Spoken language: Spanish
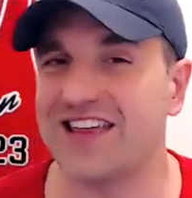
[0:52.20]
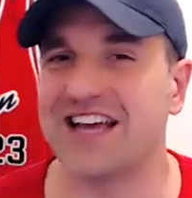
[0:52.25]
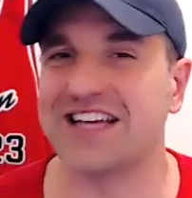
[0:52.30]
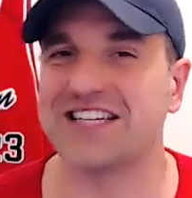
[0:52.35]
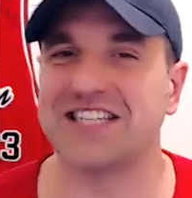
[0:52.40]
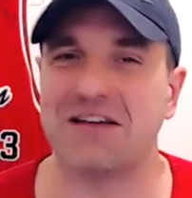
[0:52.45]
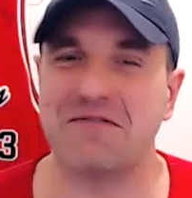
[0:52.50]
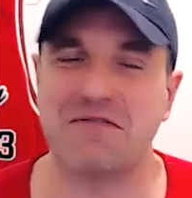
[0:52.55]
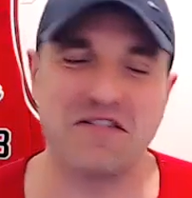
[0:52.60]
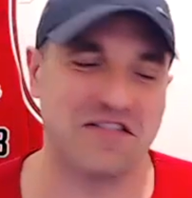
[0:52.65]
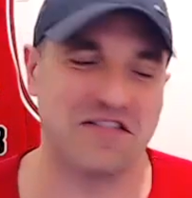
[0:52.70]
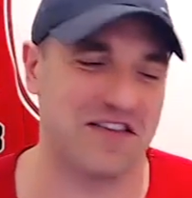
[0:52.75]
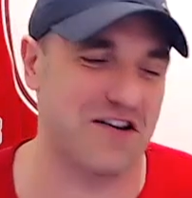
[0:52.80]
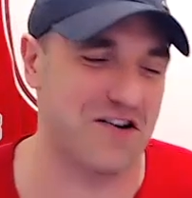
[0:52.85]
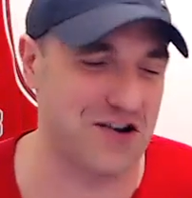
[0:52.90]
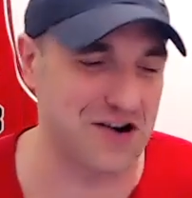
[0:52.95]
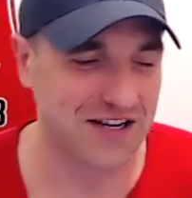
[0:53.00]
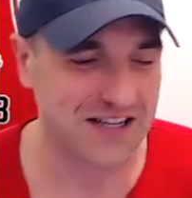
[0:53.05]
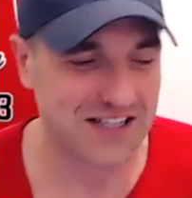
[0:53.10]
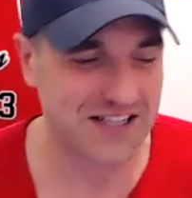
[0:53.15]
de
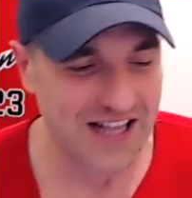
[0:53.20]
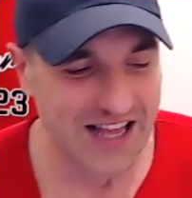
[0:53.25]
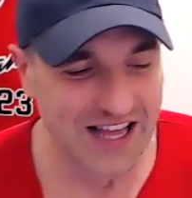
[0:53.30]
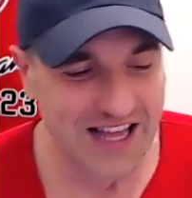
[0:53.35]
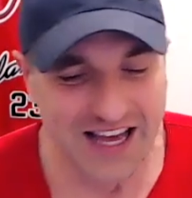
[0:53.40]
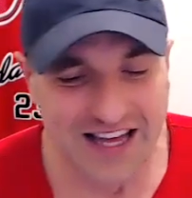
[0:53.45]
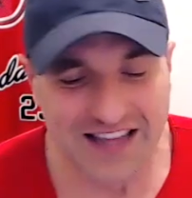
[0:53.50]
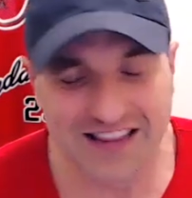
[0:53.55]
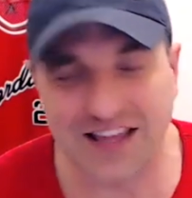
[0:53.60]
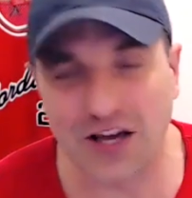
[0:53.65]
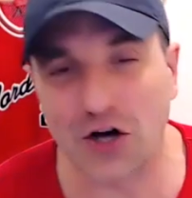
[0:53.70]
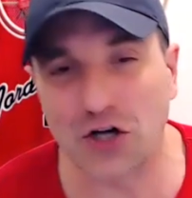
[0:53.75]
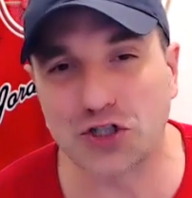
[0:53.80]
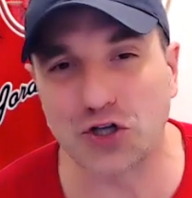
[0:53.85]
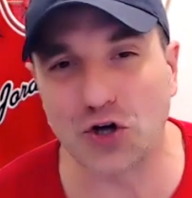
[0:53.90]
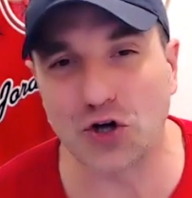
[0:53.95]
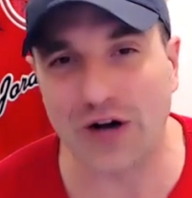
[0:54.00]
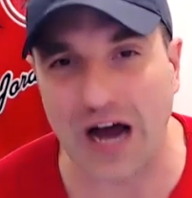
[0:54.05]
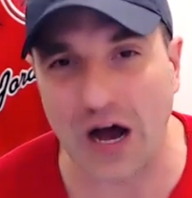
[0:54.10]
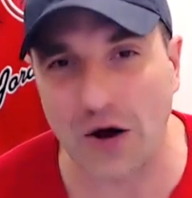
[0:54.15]
exhibición de
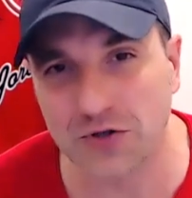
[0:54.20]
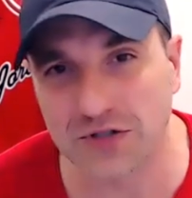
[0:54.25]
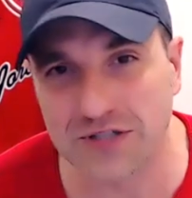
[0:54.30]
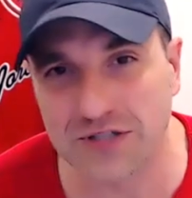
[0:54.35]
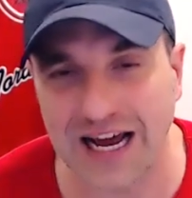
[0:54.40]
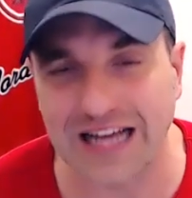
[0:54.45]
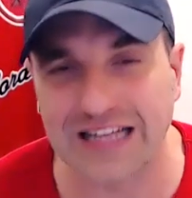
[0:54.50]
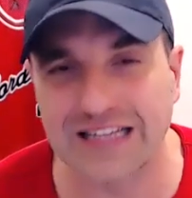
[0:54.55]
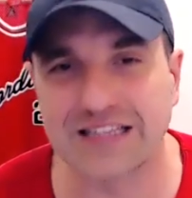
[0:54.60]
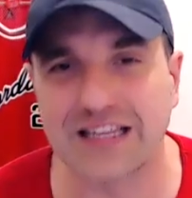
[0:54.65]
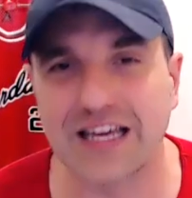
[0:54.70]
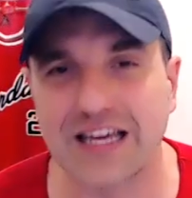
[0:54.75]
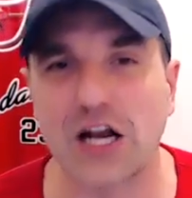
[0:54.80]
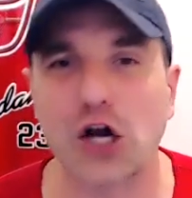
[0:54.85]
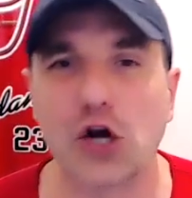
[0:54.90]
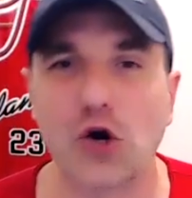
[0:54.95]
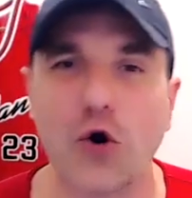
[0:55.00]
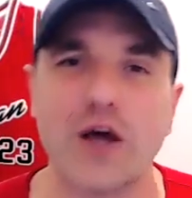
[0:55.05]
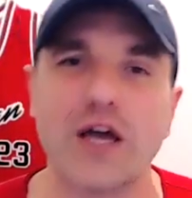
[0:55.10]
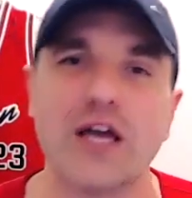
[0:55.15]
ocho rounds ante
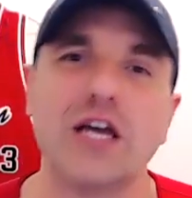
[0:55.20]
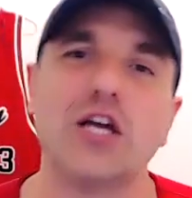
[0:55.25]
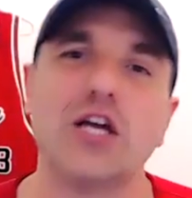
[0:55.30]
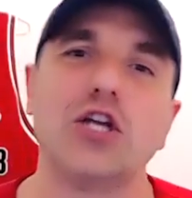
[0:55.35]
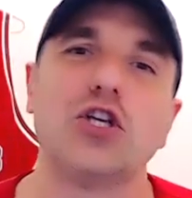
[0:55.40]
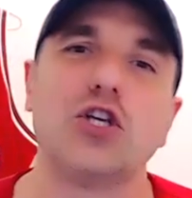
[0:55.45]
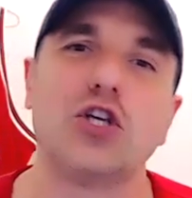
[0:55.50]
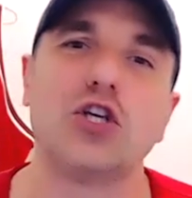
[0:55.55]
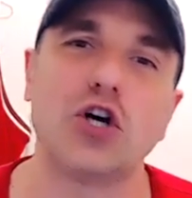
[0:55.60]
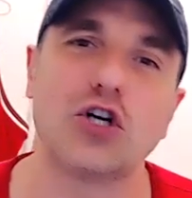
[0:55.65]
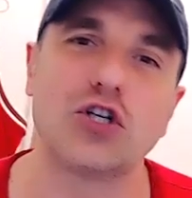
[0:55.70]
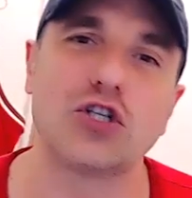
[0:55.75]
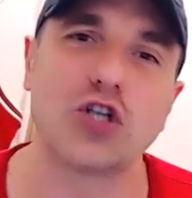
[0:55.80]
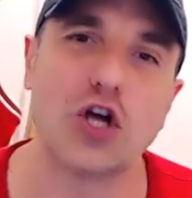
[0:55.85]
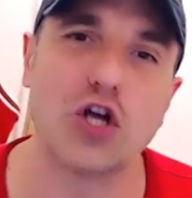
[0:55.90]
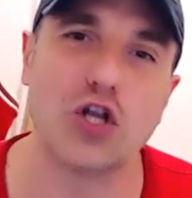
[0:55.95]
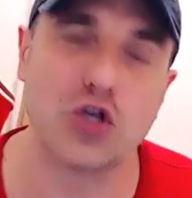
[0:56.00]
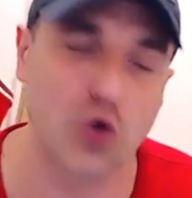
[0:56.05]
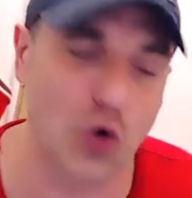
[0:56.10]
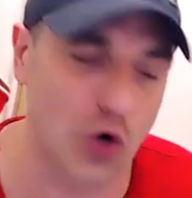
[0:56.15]
Roy Jones
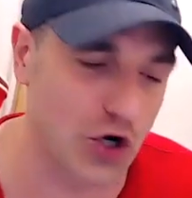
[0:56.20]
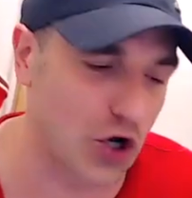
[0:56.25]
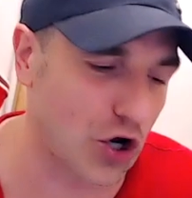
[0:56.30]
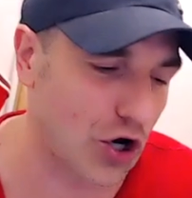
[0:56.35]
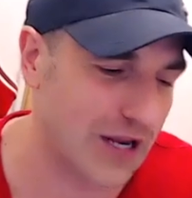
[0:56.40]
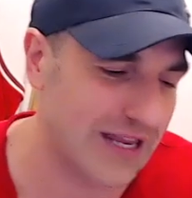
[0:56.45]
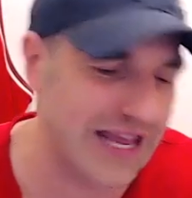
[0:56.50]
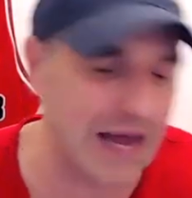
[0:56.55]
Jr.